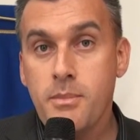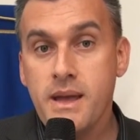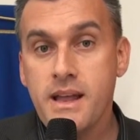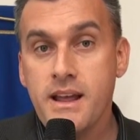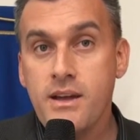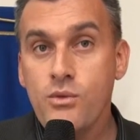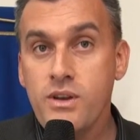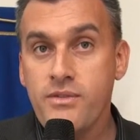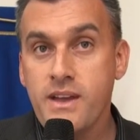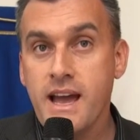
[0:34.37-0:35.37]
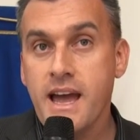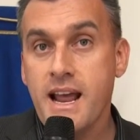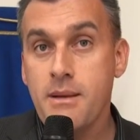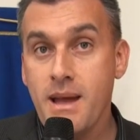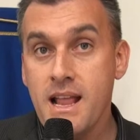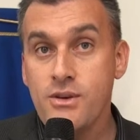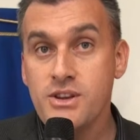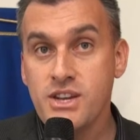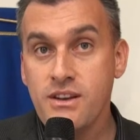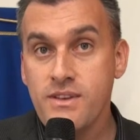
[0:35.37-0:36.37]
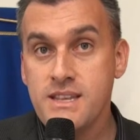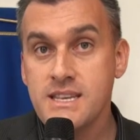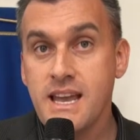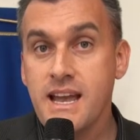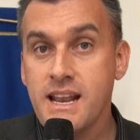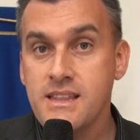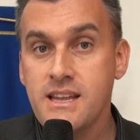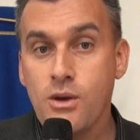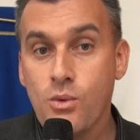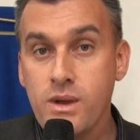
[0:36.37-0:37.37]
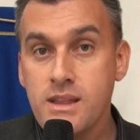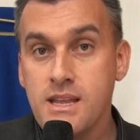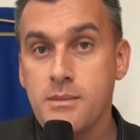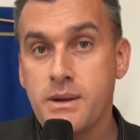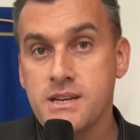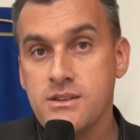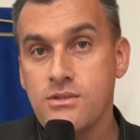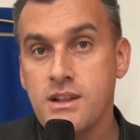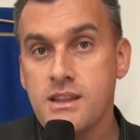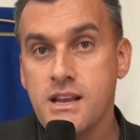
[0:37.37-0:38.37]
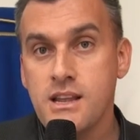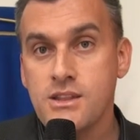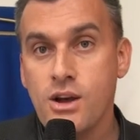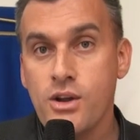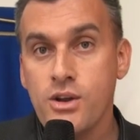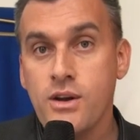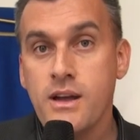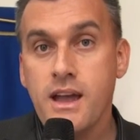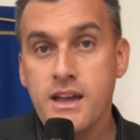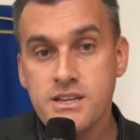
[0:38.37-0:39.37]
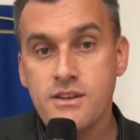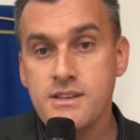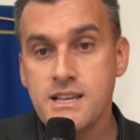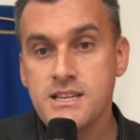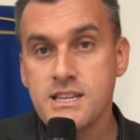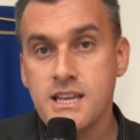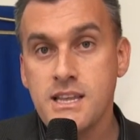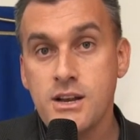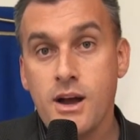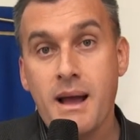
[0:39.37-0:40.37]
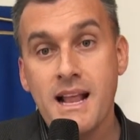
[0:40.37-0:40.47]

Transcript: per unificare al meglio i servizi e garantire quindi il presidio del territorio e i servizi del cittadino,